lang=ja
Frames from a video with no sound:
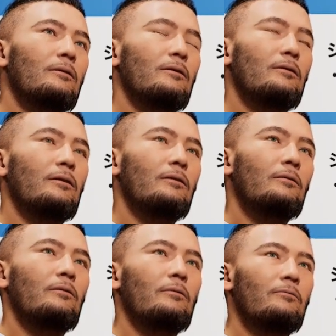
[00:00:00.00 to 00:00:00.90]
えー、結
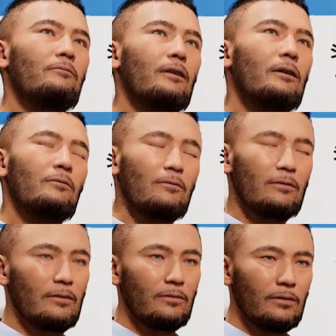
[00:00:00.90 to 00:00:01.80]
構まあ
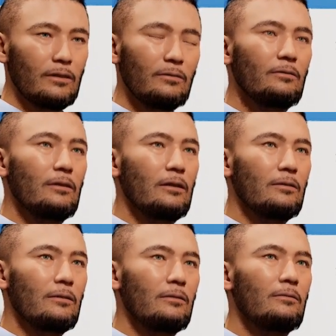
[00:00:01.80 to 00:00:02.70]
映像のやり取りが
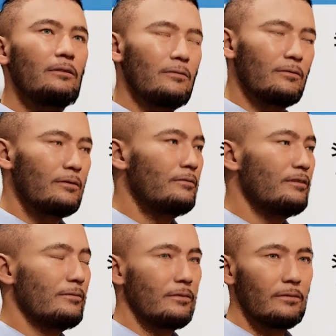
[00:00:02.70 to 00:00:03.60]
楽になっ
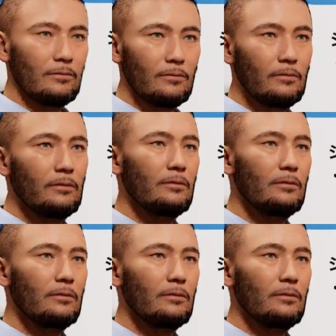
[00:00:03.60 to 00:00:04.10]
ています。